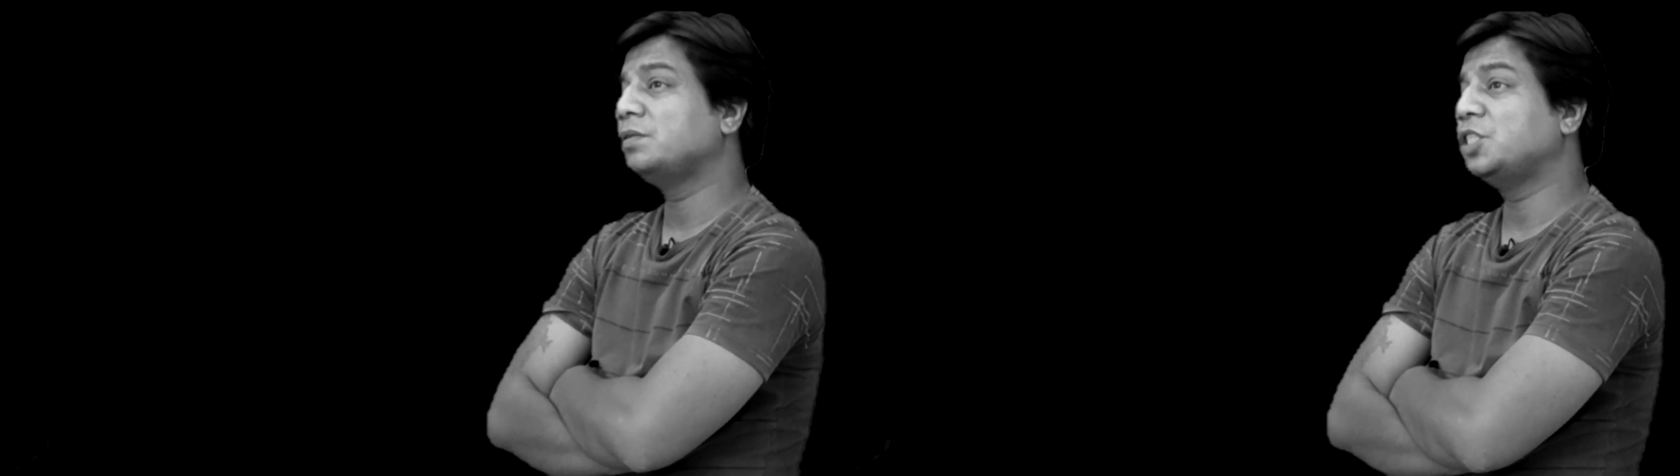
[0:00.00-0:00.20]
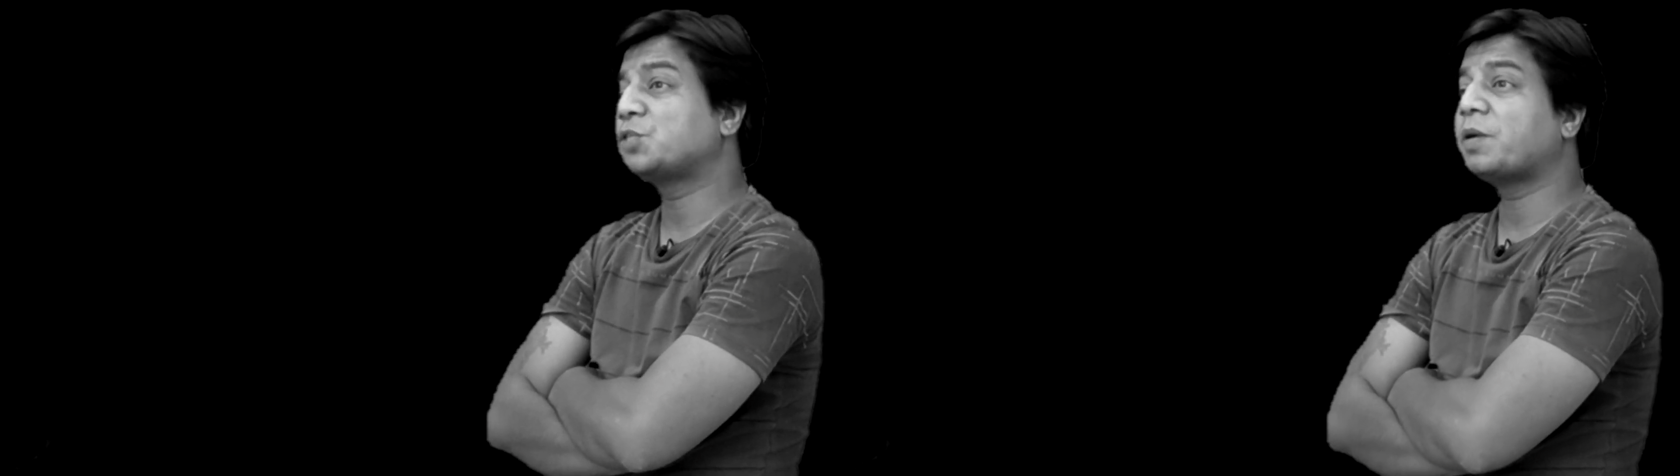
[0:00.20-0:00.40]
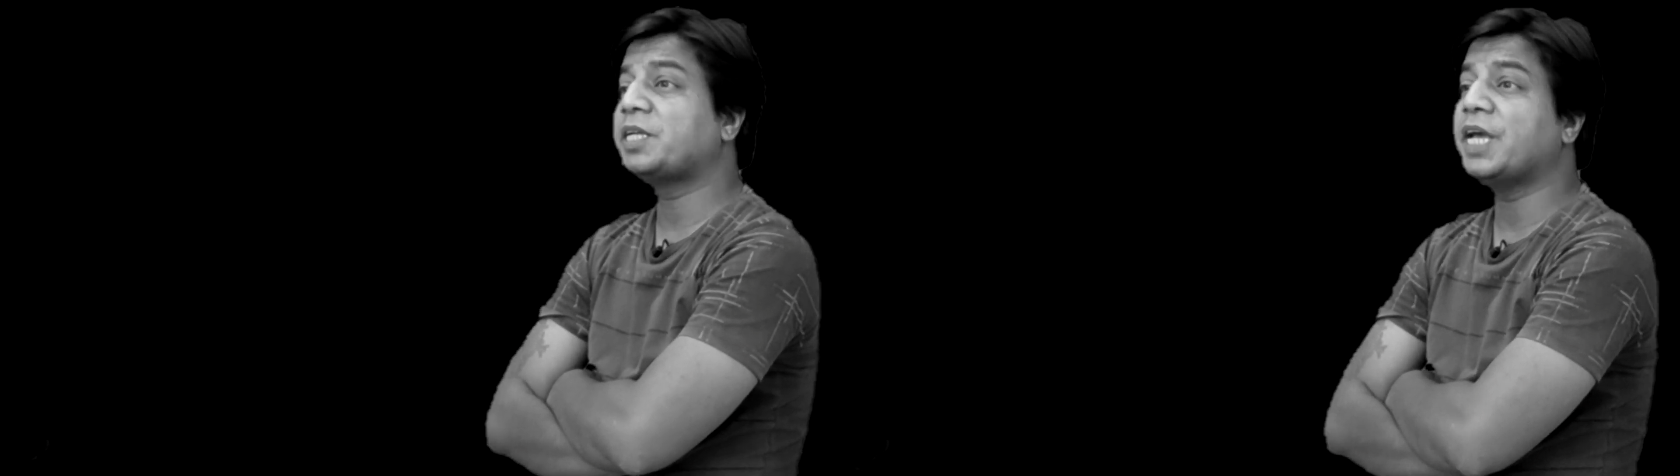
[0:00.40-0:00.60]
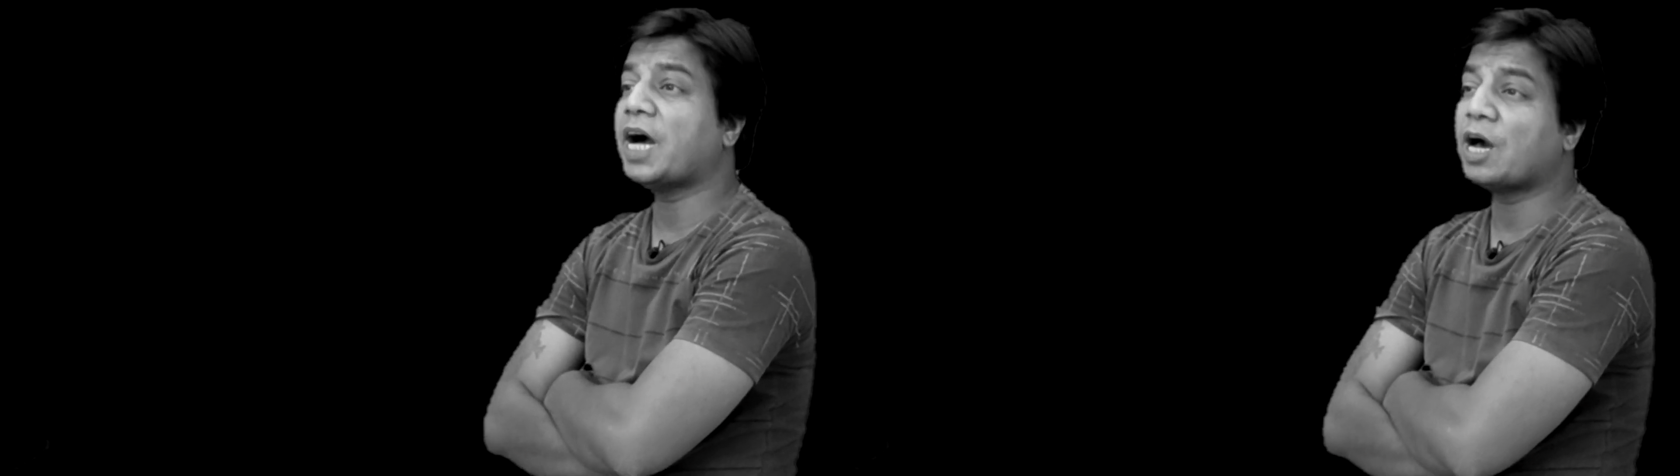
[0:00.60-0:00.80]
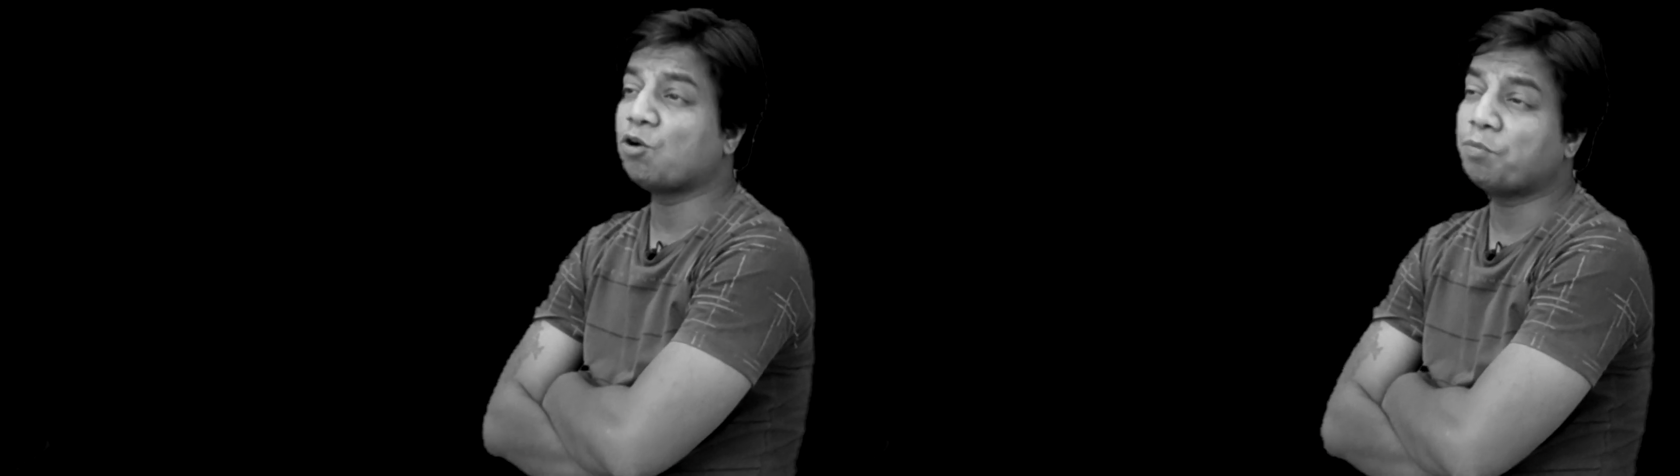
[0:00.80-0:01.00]
जिस पर यह
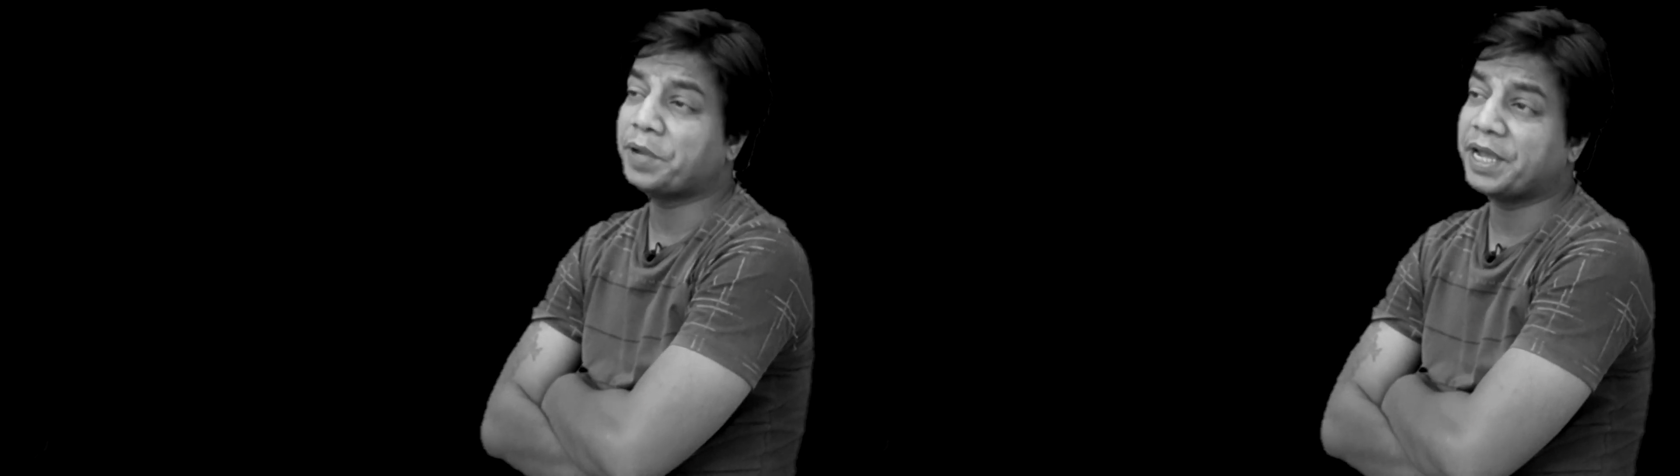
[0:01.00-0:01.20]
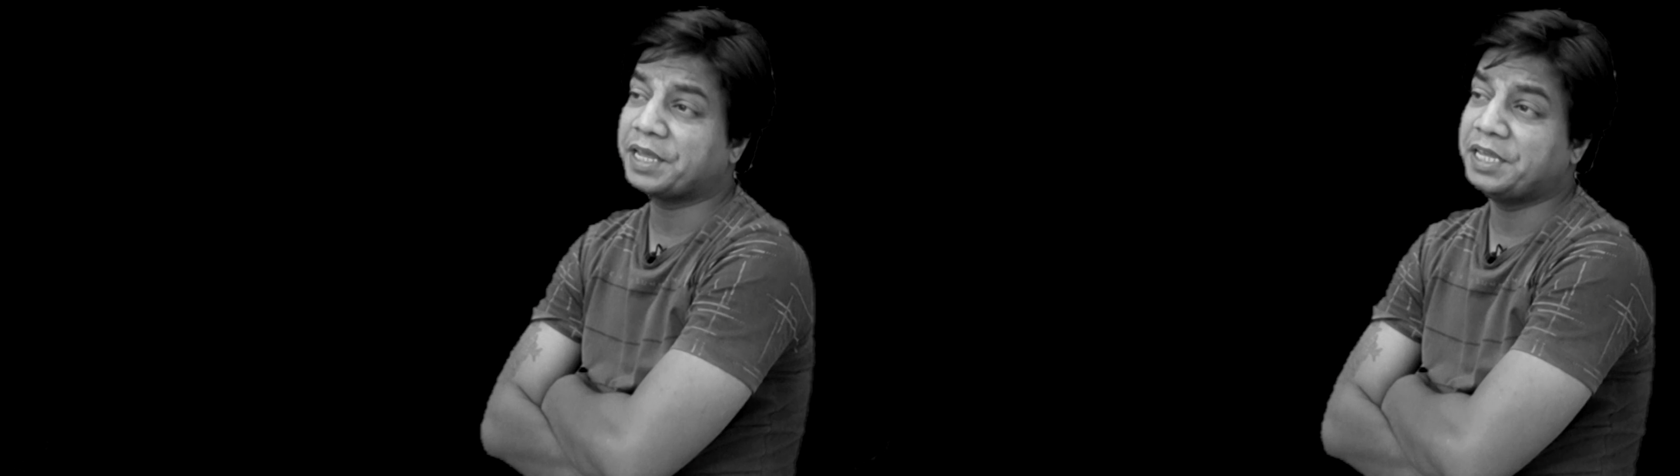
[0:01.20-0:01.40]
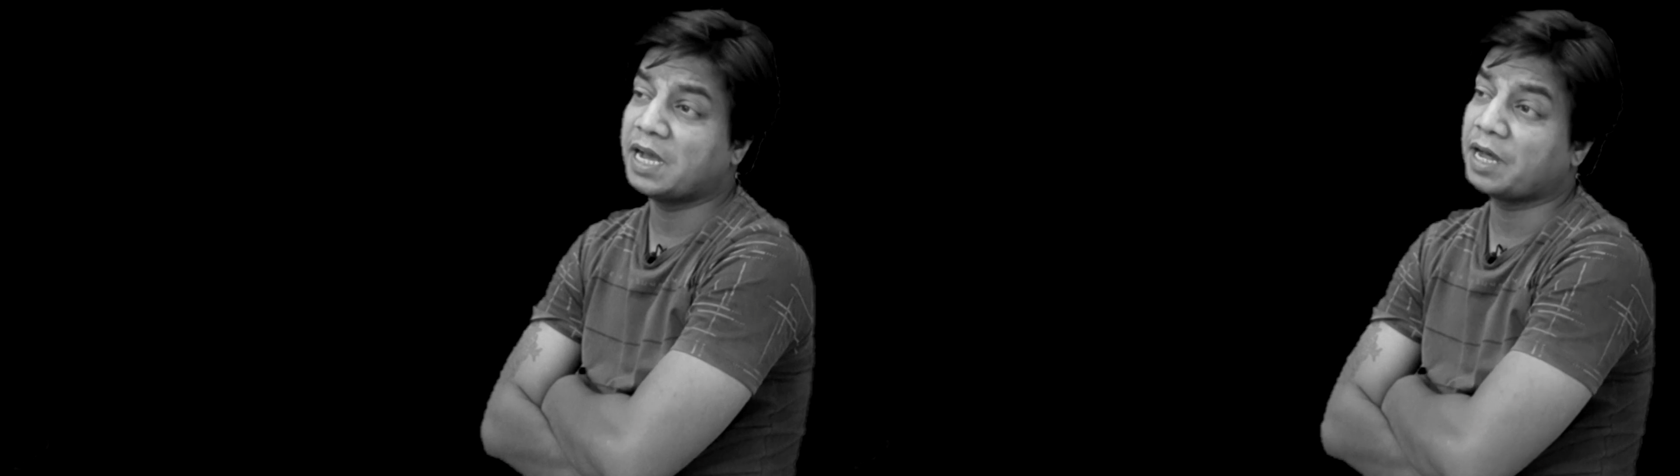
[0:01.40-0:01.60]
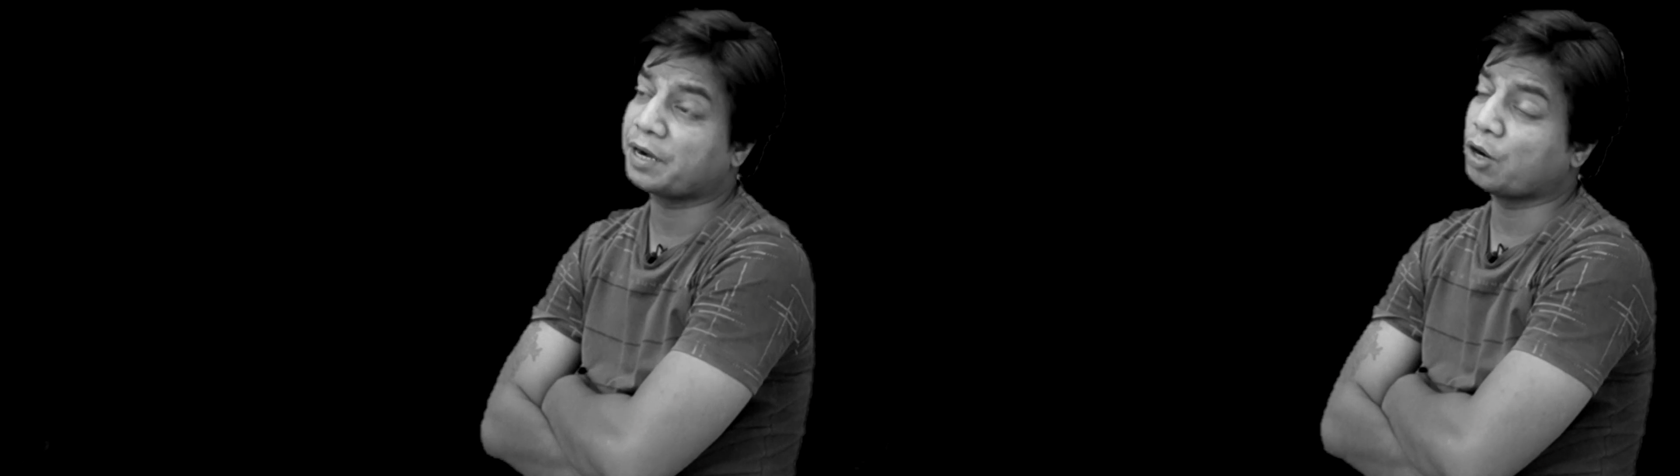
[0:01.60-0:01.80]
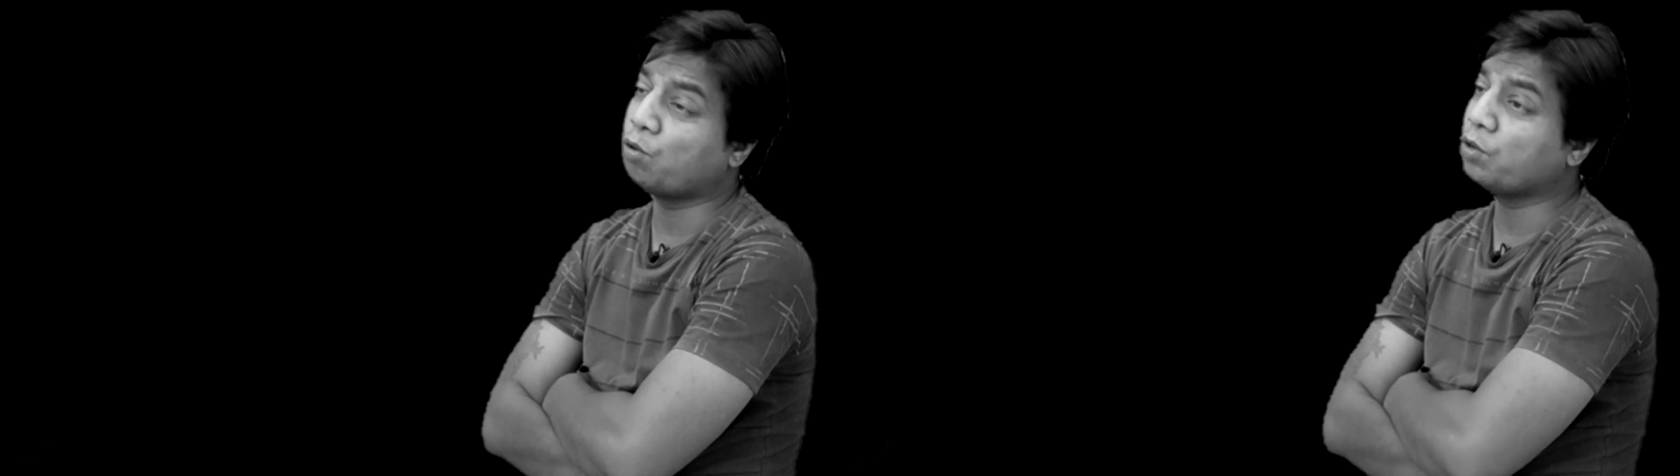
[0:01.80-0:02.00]
आरोप है कि यहाँ
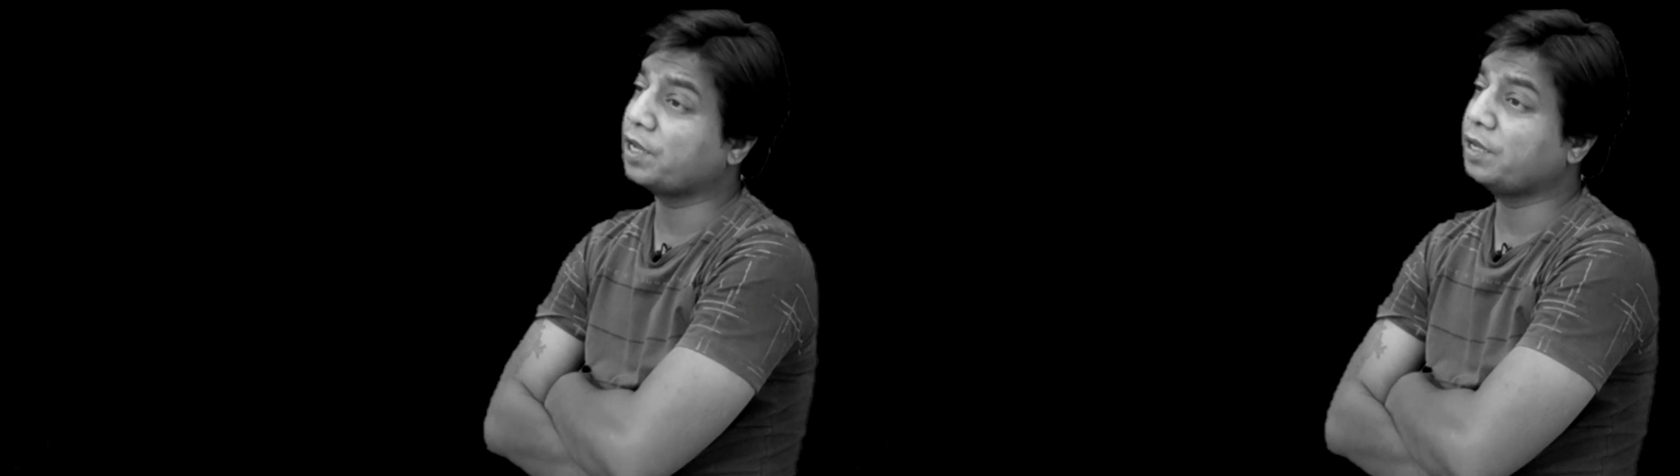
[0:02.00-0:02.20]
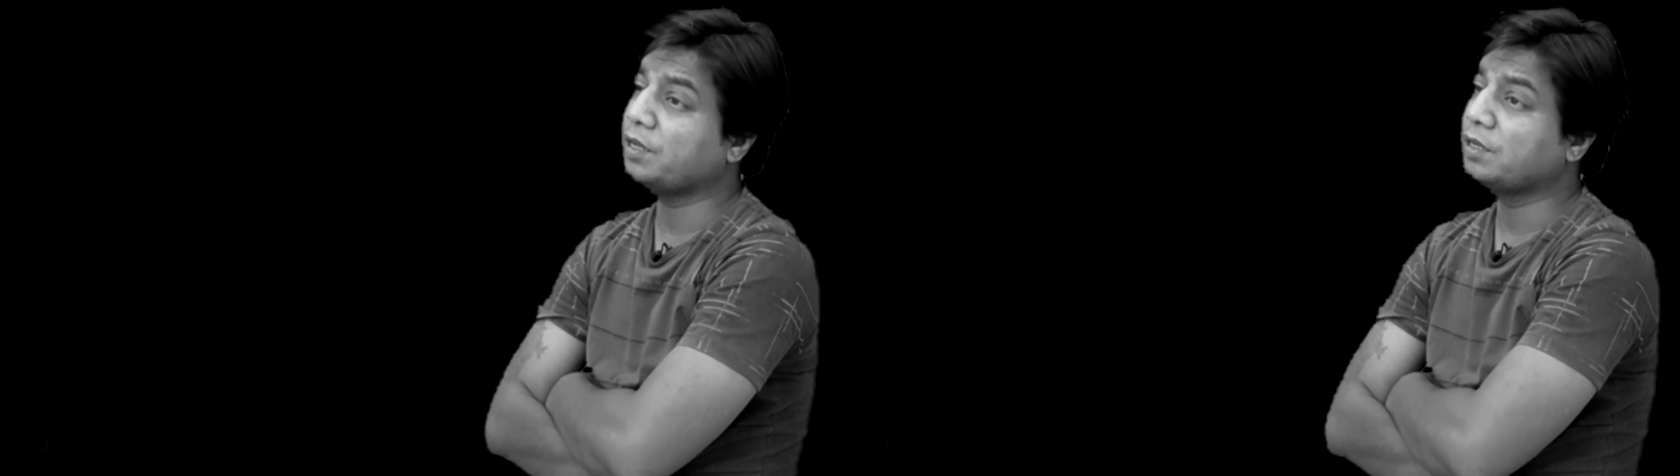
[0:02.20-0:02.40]
रहोगे